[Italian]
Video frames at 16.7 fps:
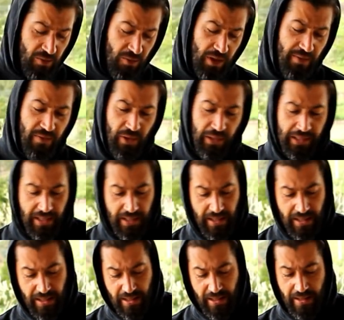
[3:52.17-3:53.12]
una volta
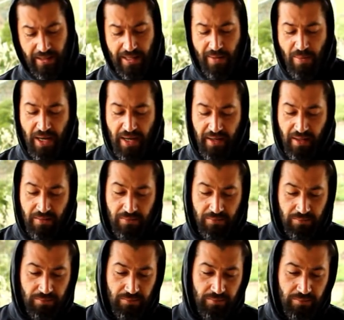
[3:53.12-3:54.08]
la, la barra
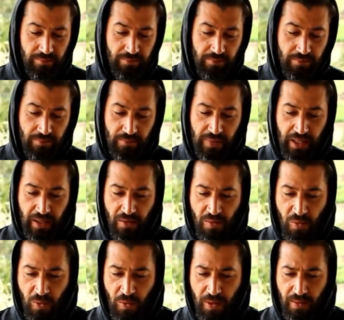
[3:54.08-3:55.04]
perché
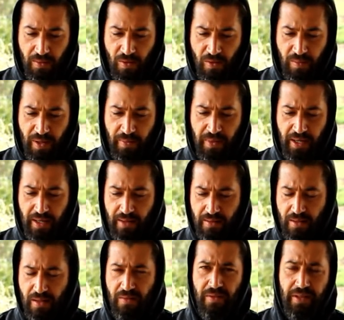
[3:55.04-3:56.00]
comunque colpa mia
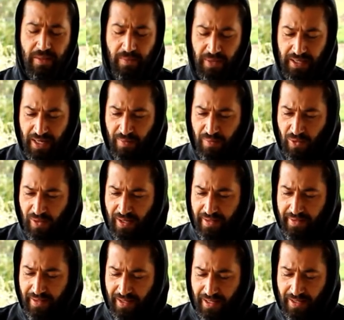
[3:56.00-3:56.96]
eh, mi si era
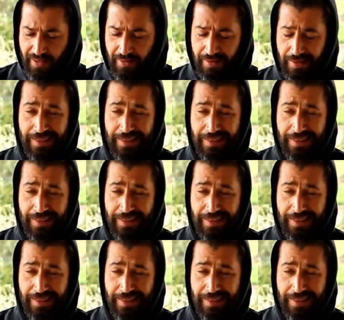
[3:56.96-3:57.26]
bloccata la,